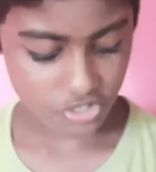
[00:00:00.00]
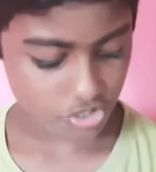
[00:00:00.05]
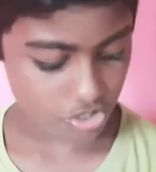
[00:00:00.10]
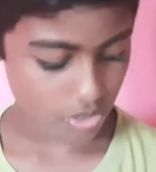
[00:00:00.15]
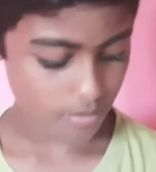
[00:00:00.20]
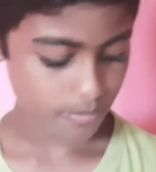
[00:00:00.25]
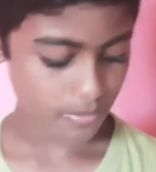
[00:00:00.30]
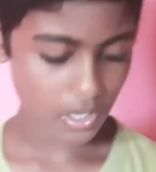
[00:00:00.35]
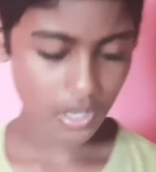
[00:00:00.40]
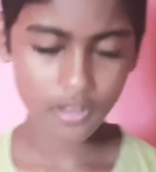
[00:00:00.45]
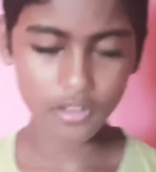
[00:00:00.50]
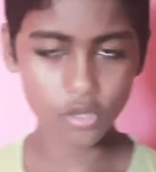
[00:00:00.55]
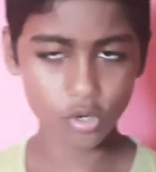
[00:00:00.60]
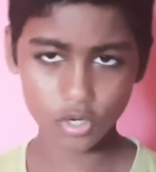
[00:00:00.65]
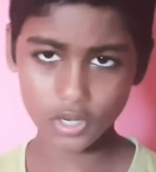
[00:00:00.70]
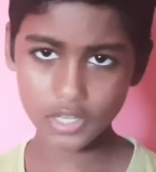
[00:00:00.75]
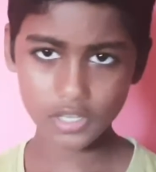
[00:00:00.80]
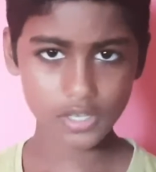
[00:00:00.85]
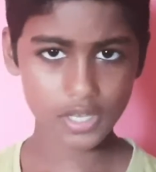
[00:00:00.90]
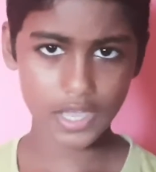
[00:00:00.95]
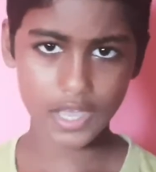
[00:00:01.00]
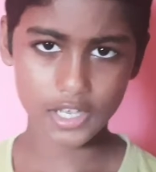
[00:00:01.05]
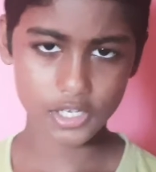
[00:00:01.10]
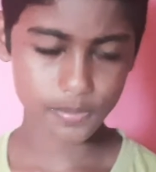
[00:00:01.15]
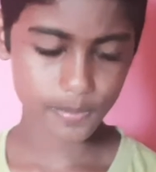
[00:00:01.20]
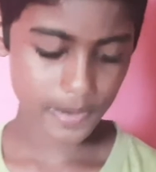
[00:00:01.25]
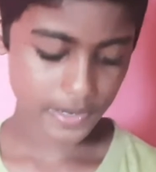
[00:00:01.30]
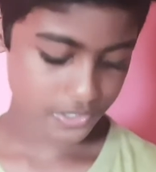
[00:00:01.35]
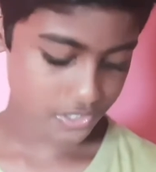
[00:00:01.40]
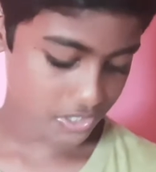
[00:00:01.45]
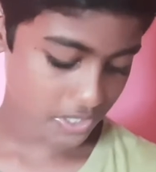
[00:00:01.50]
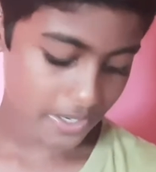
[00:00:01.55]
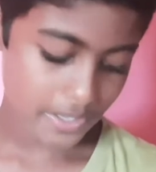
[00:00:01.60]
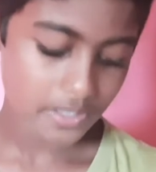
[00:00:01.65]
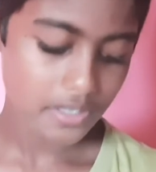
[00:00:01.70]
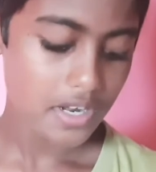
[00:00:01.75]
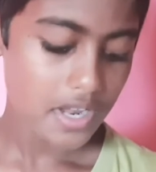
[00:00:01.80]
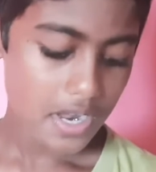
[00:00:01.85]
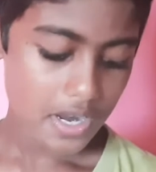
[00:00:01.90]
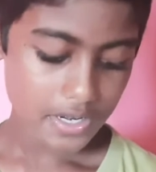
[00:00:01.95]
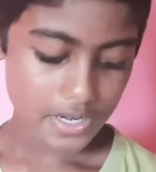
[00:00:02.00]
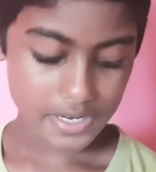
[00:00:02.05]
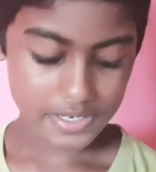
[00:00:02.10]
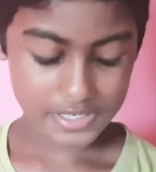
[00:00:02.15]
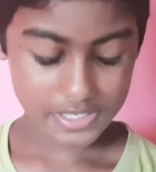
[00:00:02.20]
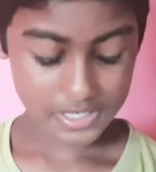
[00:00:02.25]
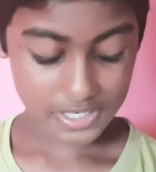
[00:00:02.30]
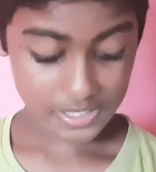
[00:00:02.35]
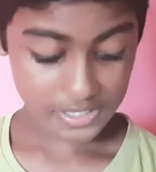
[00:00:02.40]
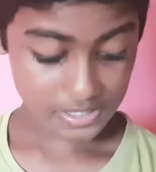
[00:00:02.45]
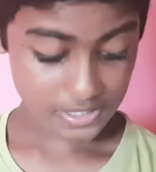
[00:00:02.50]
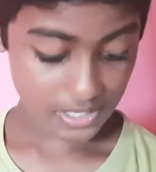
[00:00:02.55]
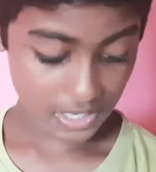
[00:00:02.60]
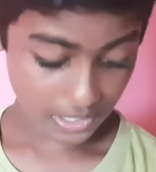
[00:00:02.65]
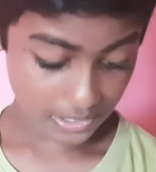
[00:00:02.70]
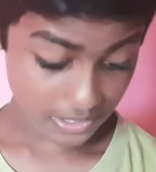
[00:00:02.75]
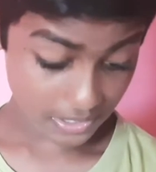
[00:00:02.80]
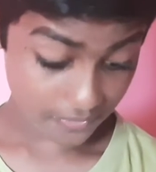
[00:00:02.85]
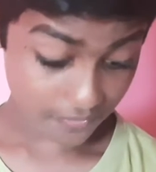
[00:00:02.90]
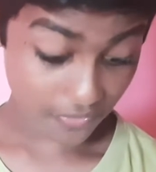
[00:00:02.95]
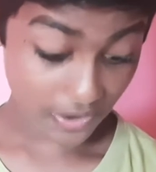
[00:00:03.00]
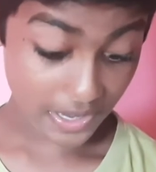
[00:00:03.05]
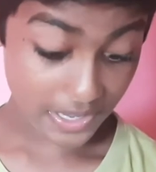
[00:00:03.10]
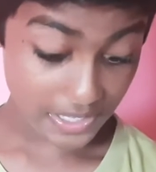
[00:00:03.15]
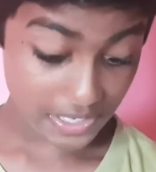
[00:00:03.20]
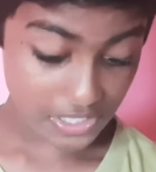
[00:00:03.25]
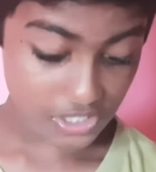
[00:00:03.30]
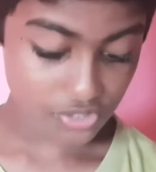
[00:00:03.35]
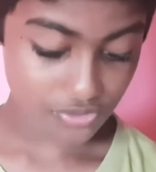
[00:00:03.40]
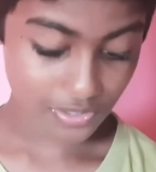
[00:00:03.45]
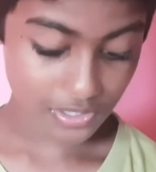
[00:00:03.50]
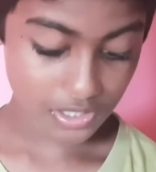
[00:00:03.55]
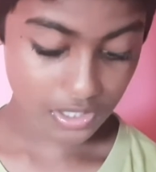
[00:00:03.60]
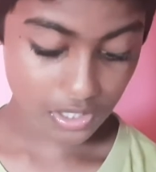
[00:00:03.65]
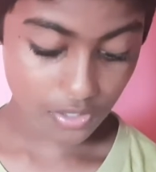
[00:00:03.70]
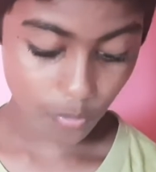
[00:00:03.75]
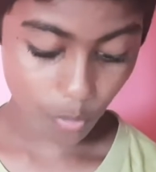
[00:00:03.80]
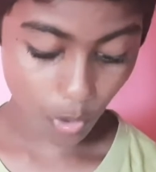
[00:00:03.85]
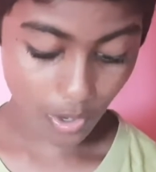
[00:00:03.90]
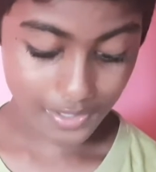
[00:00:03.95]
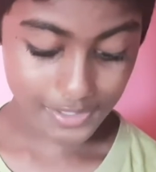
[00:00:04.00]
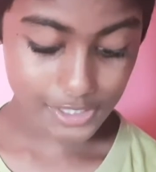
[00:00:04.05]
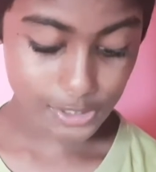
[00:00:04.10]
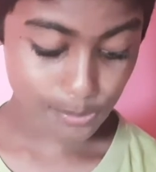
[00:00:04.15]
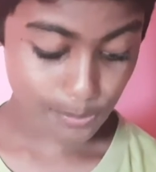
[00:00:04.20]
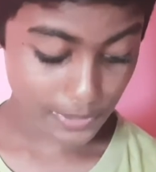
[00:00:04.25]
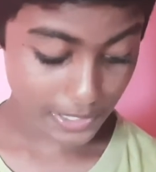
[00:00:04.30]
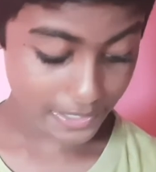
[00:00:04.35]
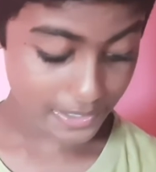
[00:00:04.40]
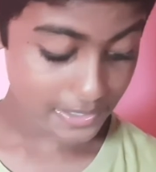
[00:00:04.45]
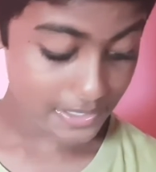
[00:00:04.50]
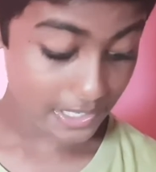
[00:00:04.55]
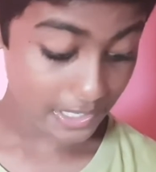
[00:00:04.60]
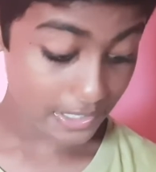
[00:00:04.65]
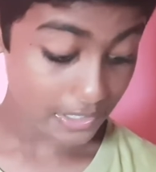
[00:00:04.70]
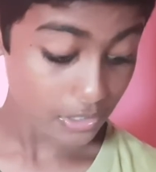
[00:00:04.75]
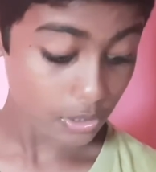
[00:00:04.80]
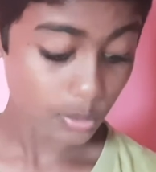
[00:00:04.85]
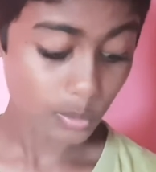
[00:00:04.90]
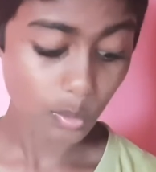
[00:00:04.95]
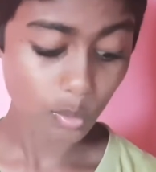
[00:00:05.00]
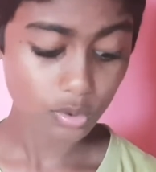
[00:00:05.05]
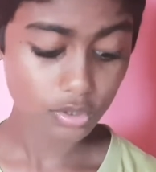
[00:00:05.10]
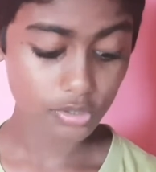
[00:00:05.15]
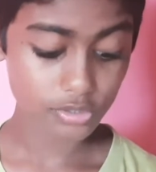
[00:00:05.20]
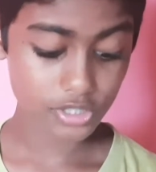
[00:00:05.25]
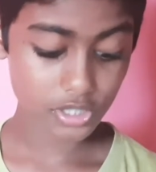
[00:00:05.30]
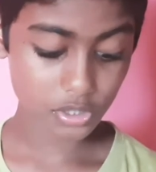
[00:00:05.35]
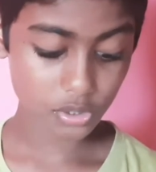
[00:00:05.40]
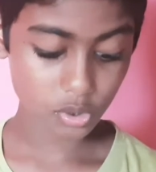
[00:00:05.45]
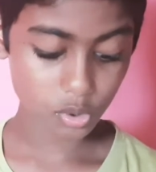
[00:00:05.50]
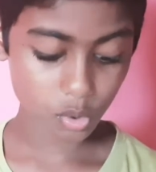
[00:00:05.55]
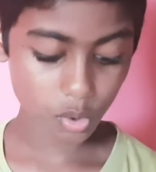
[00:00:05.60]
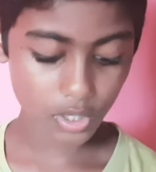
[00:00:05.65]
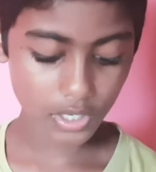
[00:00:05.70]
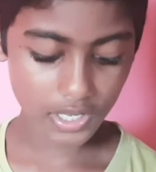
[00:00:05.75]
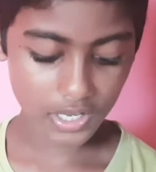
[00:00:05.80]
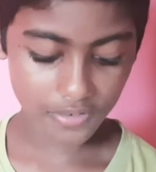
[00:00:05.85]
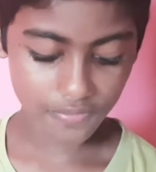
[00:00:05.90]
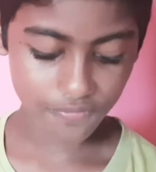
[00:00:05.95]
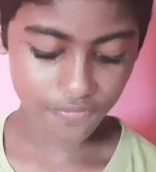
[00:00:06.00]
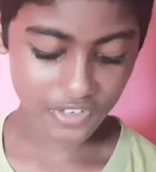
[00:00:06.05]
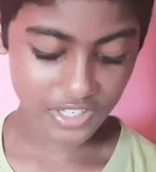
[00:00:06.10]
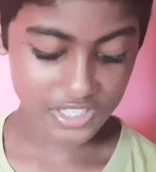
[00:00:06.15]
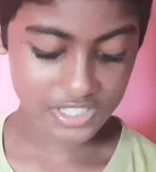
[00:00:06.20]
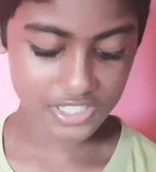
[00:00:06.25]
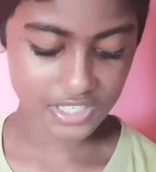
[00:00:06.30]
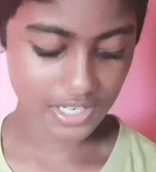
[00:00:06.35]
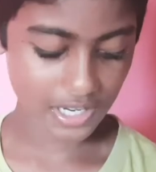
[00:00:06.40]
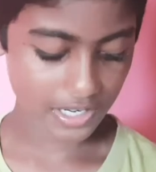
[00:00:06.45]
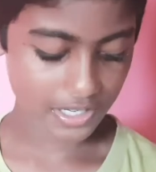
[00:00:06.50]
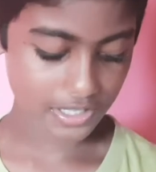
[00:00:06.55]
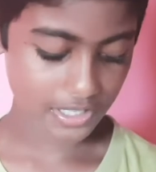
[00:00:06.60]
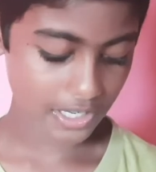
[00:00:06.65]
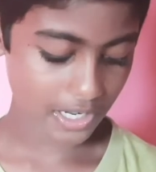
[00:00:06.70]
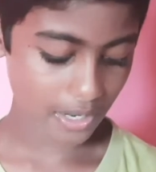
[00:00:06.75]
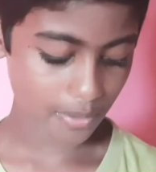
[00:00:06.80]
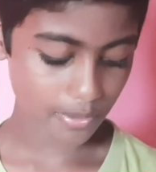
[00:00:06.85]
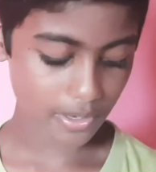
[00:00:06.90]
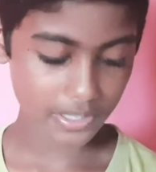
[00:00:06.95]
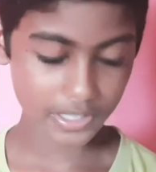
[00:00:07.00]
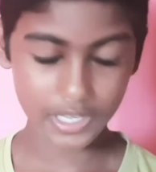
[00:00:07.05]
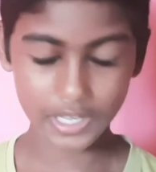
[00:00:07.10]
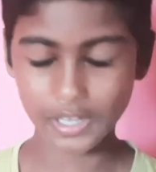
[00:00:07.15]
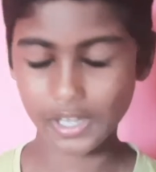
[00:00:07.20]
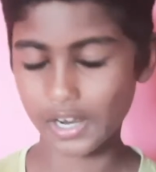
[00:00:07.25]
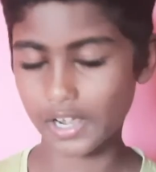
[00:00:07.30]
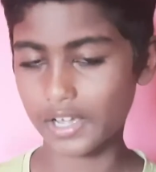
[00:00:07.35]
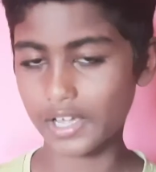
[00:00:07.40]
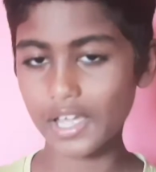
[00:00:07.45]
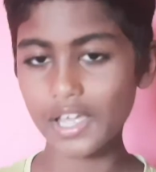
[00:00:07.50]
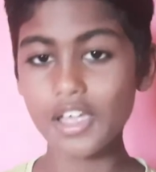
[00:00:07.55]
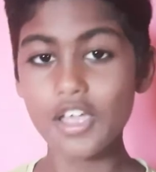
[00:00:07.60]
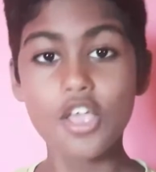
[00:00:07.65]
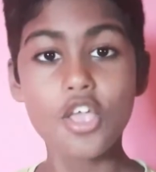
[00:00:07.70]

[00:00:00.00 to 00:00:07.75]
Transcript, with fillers: ஜோம் தான் அதோட எக்ஸ்பென்ஷன் நெக்ஸ்ட்டு அந்த வைரஸ் வந்து வாஸ் ஸ்ப்ரெட் இன் டூ தௌசண்ட் டூ இன் விச் கண்ட்ரி அப்படின்னு கேட்குறாங்க